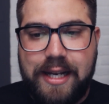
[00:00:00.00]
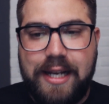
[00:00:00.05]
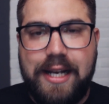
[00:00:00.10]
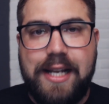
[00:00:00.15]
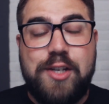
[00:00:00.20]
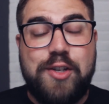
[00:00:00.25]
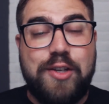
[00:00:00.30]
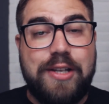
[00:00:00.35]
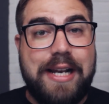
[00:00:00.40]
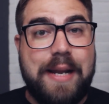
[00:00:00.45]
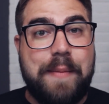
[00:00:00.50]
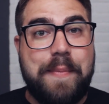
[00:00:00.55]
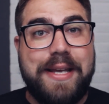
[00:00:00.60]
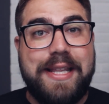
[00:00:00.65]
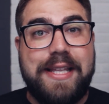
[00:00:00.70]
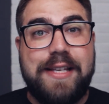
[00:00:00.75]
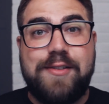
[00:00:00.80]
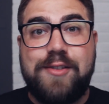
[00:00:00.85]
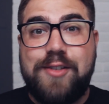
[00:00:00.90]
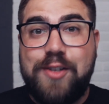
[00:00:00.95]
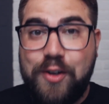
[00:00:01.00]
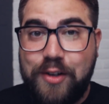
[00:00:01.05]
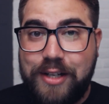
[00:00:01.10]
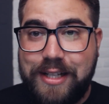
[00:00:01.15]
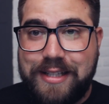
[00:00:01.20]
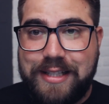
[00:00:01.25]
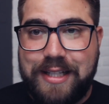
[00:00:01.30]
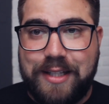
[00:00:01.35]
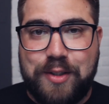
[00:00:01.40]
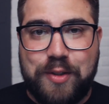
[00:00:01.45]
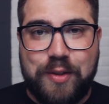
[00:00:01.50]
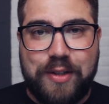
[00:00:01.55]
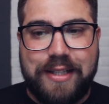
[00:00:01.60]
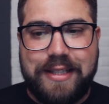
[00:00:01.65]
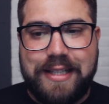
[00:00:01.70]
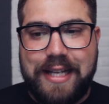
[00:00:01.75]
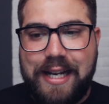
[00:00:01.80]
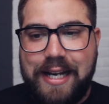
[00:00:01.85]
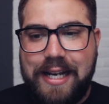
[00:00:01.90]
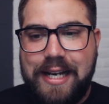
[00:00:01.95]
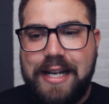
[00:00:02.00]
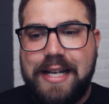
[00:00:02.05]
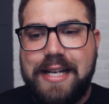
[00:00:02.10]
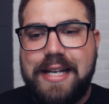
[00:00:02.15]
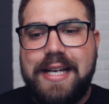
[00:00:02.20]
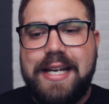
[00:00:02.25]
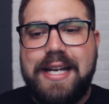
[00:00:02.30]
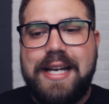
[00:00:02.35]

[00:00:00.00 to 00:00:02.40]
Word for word: que el hecho de la medición en tanto que tal,